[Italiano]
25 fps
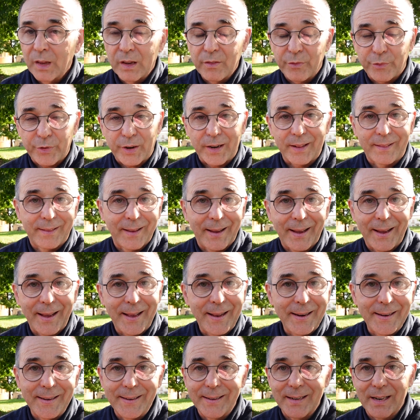
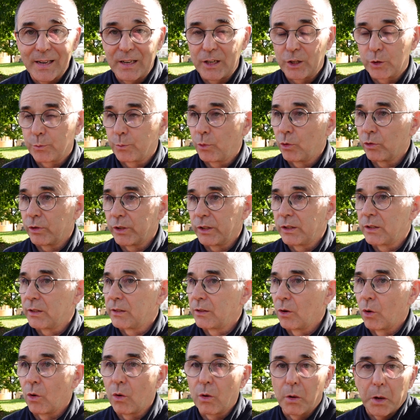fratelli
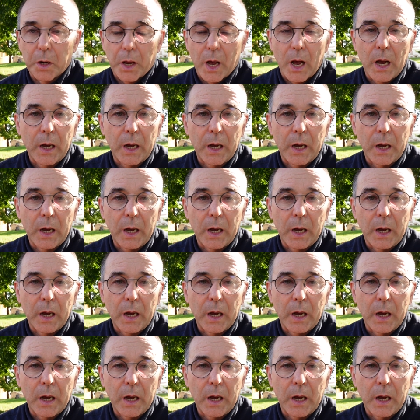nell'esposizione,